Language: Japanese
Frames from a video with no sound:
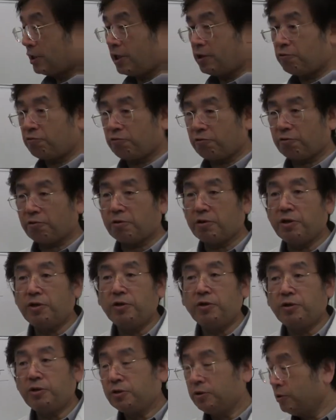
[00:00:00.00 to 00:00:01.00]
がないと
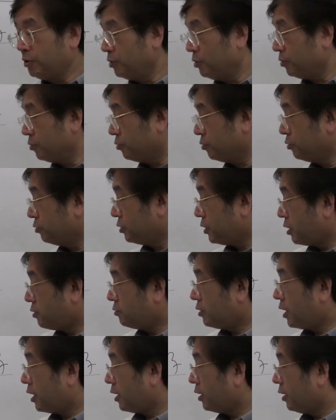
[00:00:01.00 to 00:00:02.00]
崩れ
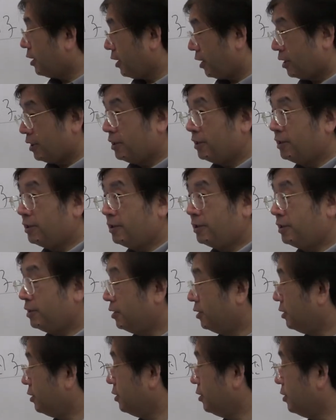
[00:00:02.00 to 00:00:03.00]
るだけで
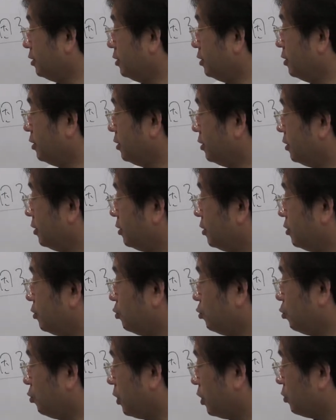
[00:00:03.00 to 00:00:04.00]

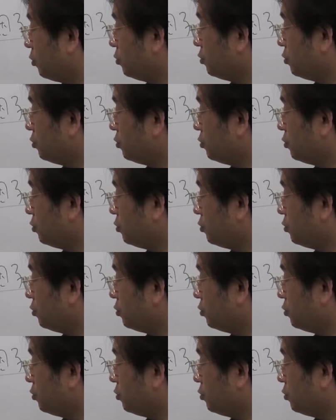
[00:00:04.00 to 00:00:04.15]
脳が